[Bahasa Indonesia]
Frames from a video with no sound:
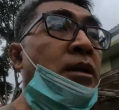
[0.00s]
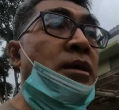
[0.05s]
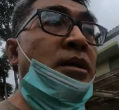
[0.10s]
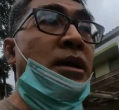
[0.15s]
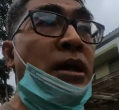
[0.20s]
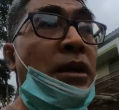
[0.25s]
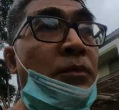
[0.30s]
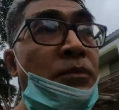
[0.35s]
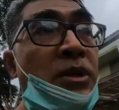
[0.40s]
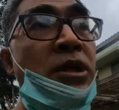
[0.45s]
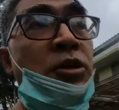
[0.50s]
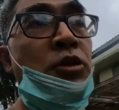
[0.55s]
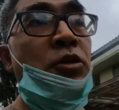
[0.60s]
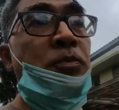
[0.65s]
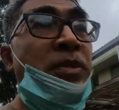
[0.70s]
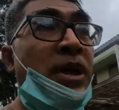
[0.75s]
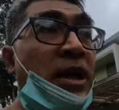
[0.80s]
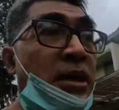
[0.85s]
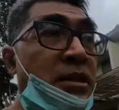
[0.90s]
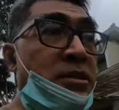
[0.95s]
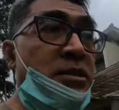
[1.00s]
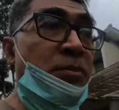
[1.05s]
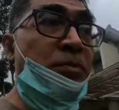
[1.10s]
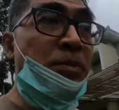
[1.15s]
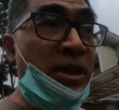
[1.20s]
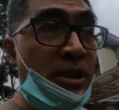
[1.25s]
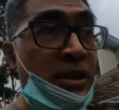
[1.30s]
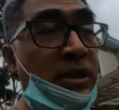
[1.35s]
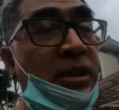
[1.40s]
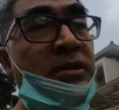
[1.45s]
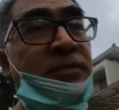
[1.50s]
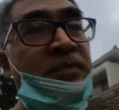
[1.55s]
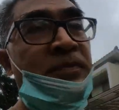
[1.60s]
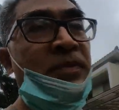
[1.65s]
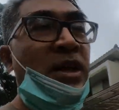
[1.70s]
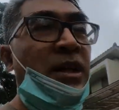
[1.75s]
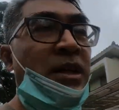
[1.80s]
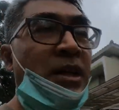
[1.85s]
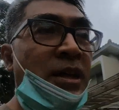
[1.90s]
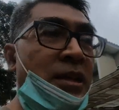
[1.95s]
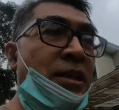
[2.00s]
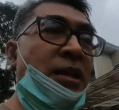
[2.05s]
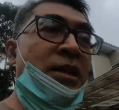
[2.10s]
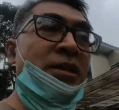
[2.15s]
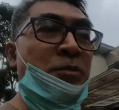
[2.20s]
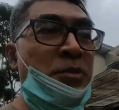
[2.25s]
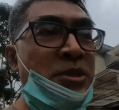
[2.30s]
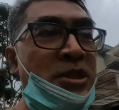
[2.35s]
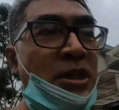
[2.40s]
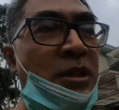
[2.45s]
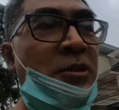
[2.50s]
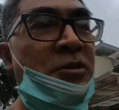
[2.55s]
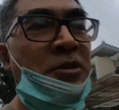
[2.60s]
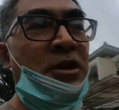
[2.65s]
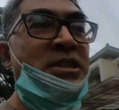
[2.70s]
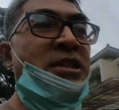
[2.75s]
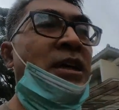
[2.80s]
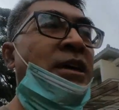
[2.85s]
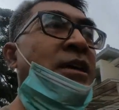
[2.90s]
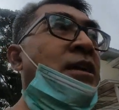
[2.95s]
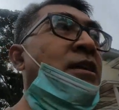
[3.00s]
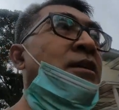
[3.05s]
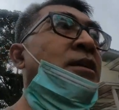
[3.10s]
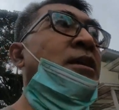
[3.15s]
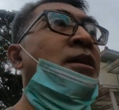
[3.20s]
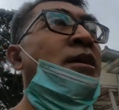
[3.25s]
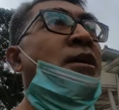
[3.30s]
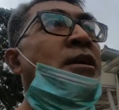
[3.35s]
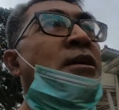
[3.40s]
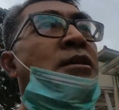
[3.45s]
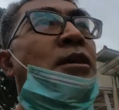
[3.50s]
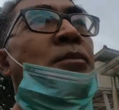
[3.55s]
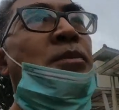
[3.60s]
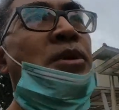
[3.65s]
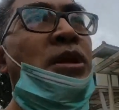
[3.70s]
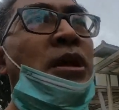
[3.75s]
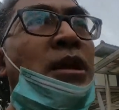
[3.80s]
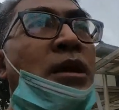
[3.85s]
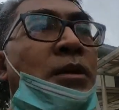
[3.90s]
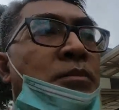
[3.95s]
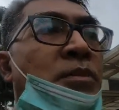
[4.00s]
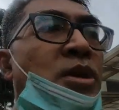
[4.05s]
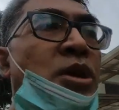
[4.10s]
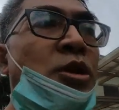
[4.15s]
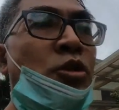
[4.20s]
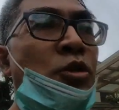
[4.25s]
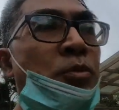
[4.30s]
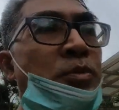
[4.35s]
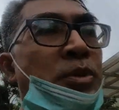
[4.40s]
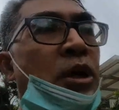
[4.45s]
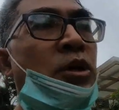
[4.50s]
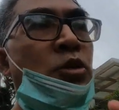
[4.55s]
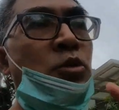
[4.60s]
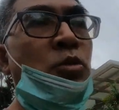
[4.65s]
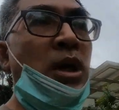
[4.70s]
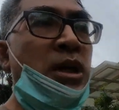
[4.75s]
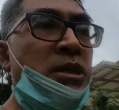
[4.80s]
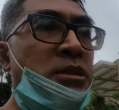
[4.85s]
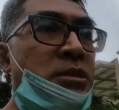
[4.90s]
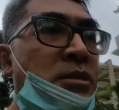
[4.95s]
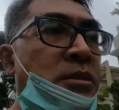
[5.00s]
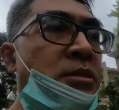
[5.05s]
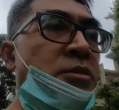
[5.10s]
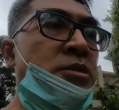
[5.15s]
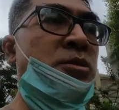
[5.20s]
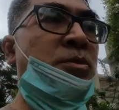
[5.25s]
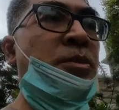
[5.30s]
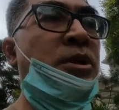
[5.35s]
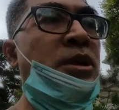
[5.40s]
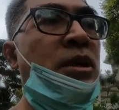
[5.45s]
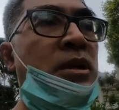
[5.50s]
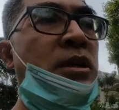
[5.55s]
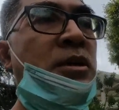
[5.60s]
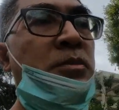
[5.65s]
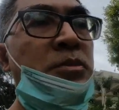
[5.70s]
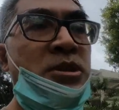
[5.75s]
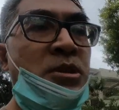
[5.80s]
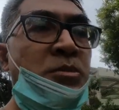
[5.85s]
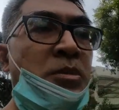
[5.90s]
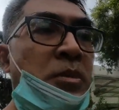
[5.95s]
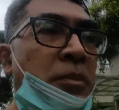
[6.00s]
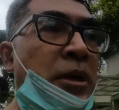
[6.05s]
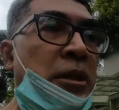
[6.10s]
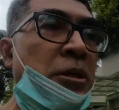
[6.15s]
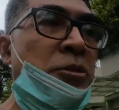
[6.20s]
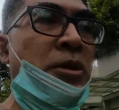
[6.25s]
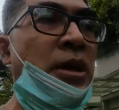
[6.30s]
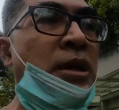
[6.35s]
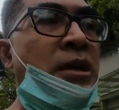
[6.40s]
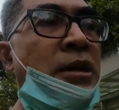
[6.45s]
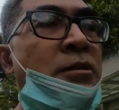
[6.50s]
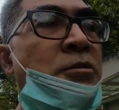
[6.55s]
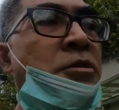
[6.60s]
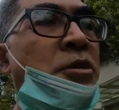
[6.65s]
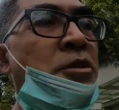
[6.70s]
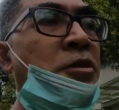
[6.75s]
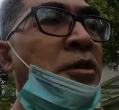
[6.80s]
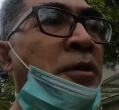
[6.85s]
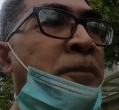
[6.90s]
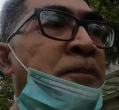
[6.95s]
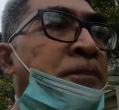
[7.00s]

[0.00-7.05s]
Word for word: dalam lingkup yang sempit ya karena kita hanya bicara tugas air tapi dalam lingkup yang luas itu sebenarnya bisa membantu anda untuk